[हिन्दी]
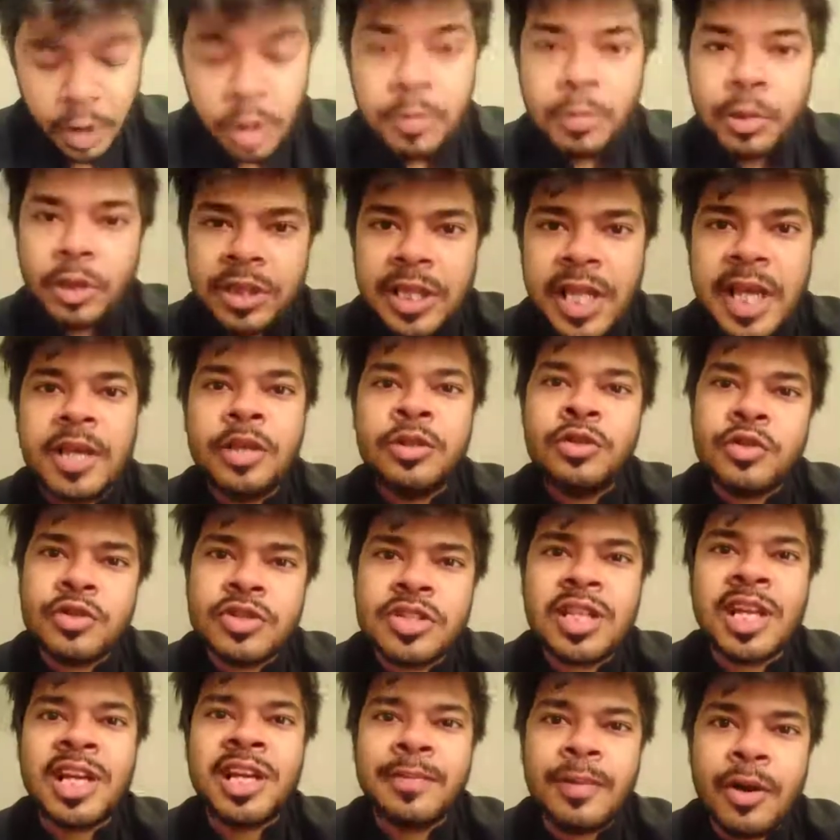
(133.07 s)
और बोलता है
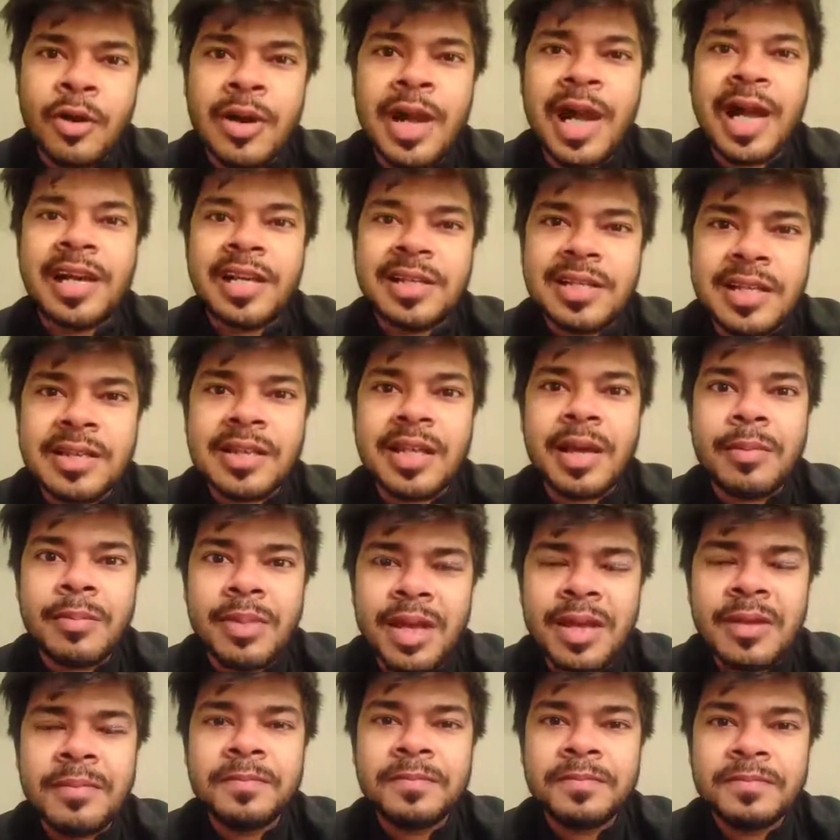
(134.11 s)
हिंदुस्तानी भाव गाली देता है
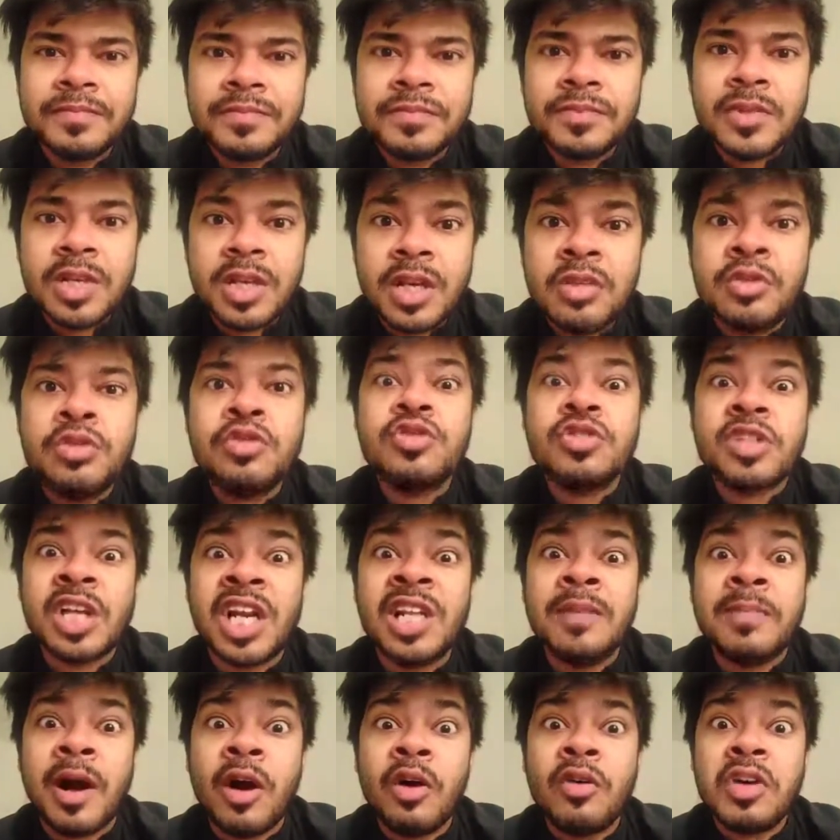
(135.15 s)
बे
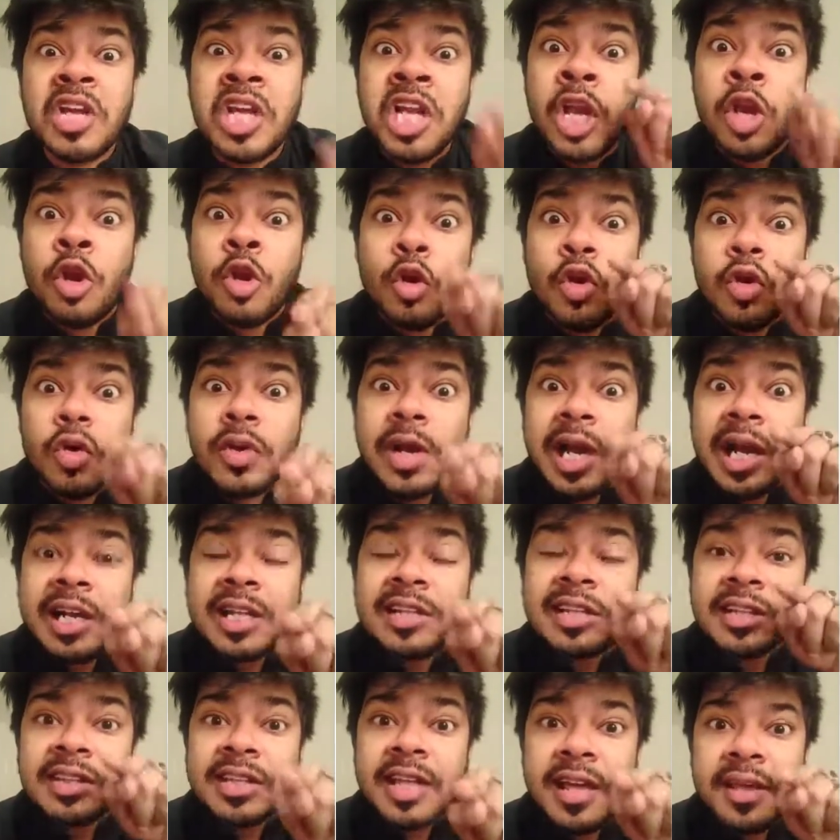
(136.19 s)
हिंदुस्तानी भाव इन लोग को
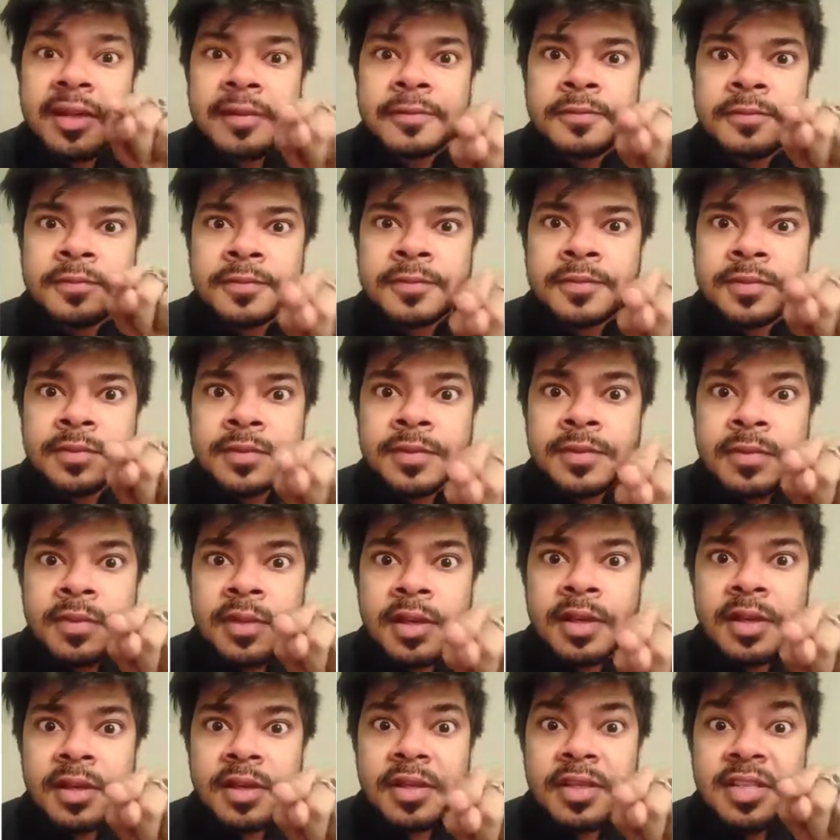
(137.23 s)
गाली देता है
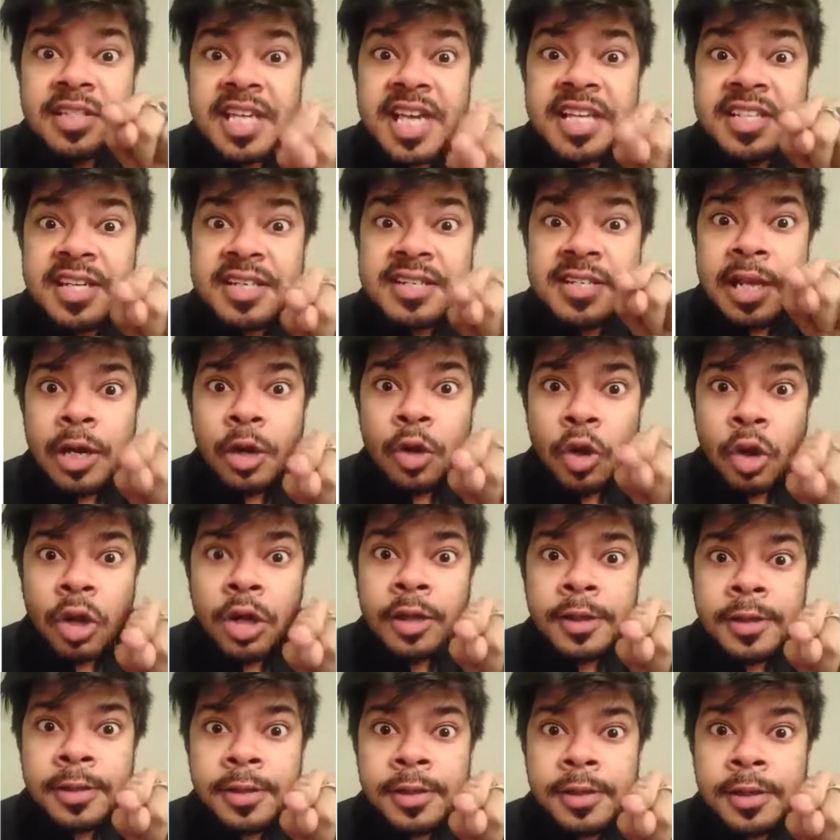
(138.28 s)
ये जैसे
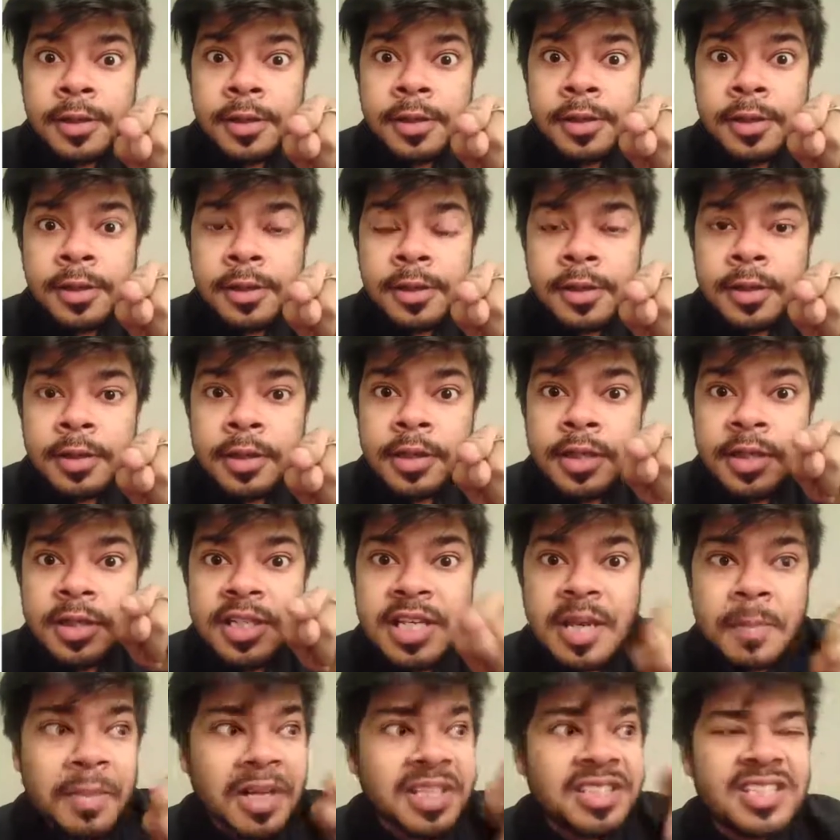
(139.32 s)
लोग
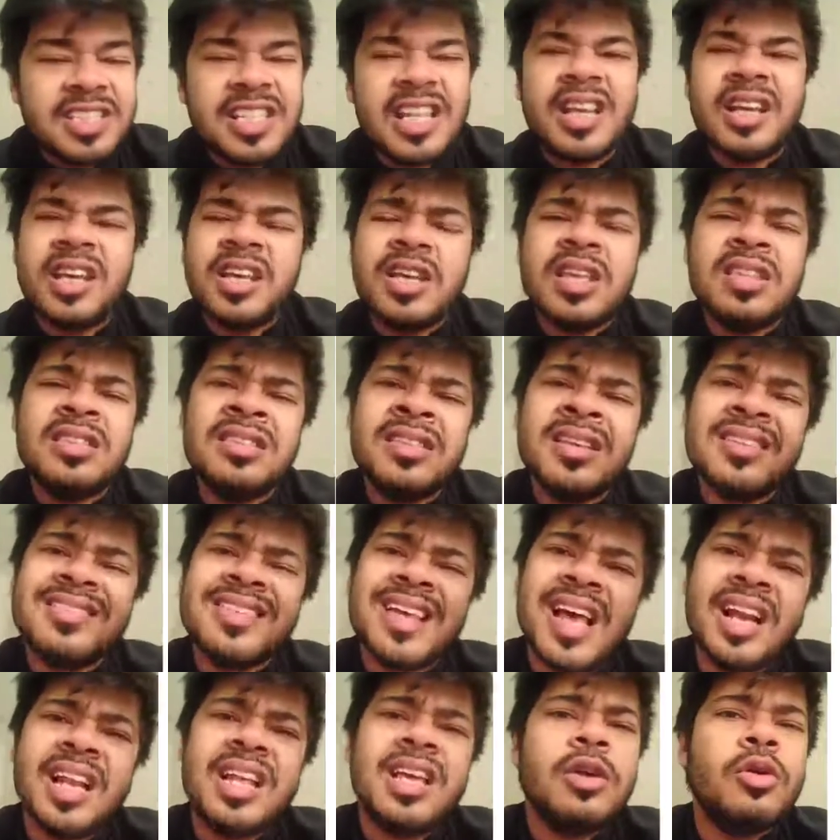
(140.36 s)
ये बच्चे कितने
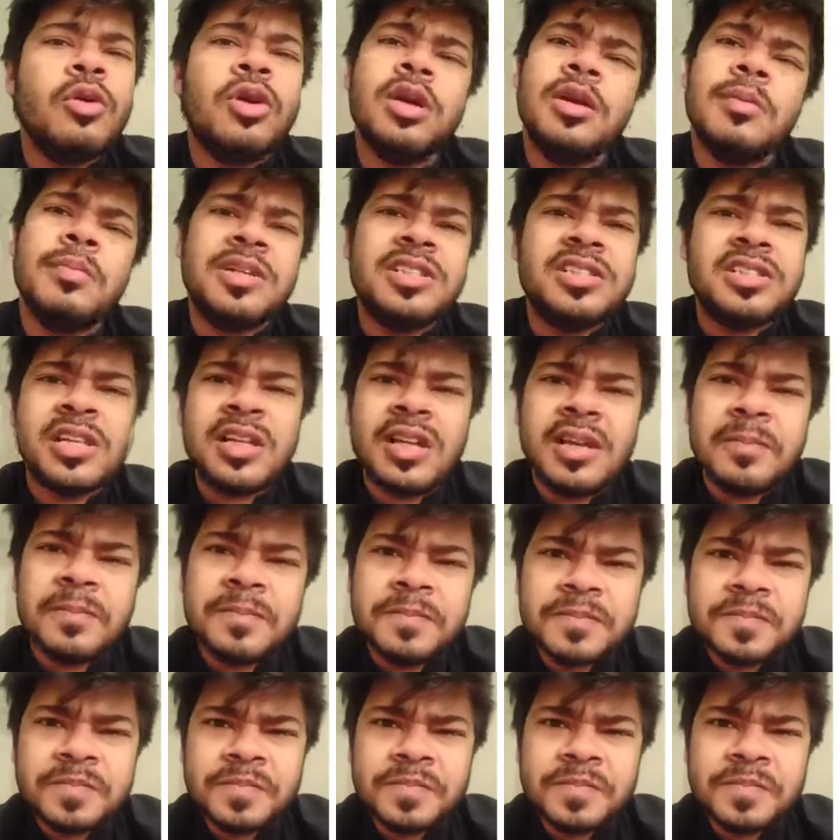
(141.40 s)
साल के हो गए बच्चे